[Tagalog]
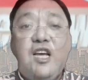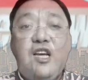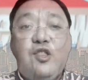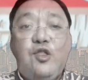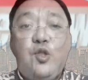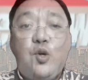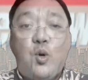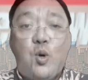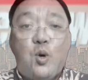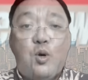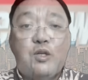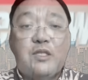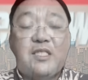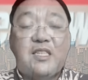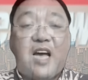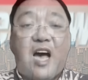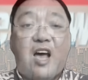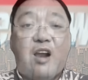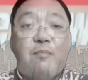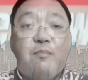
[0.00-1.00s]
noong
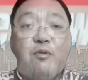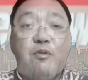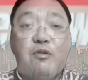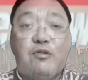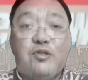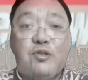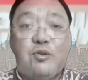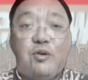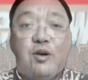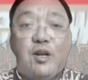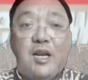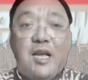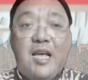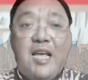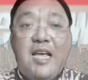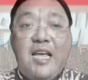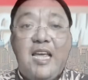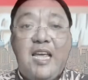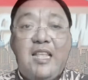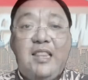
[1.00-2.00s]
Scarborough Shoal,
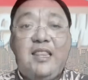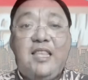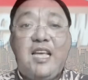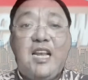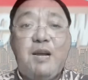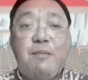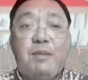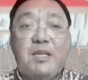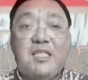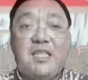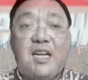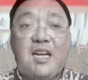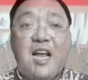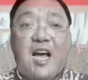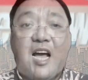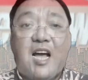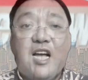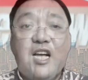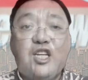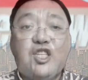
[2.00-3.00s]
hindi naman
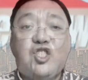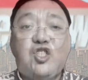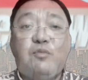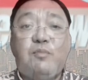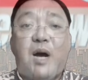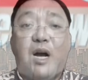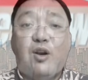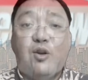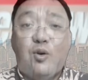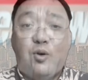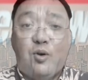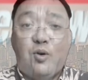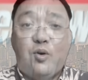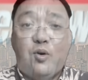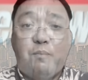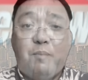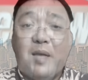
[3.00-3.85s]
sila sumaklolo.